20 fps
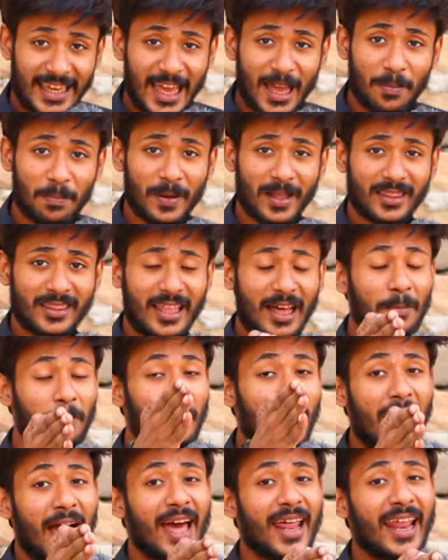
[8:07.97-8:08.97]
ये बंदा
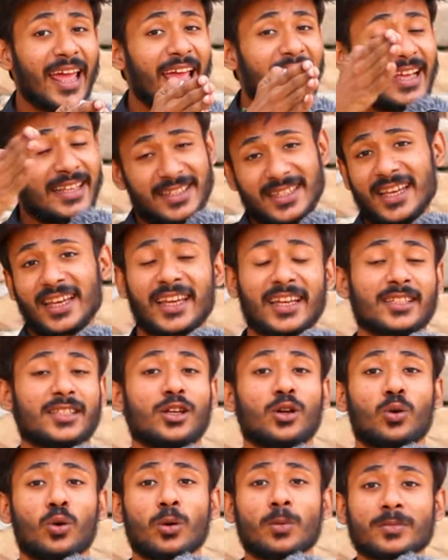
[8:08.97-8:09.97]
बाहर ऐसे
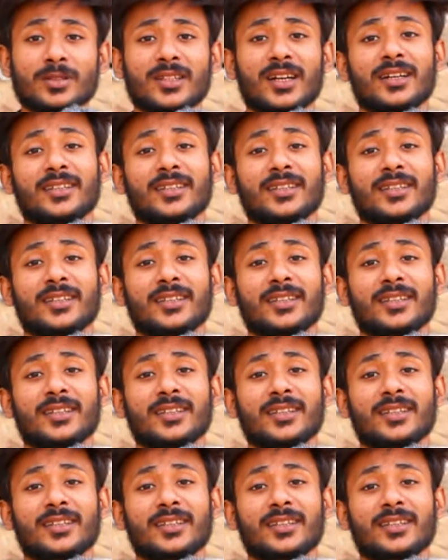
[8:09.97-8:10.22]
कैसे घूम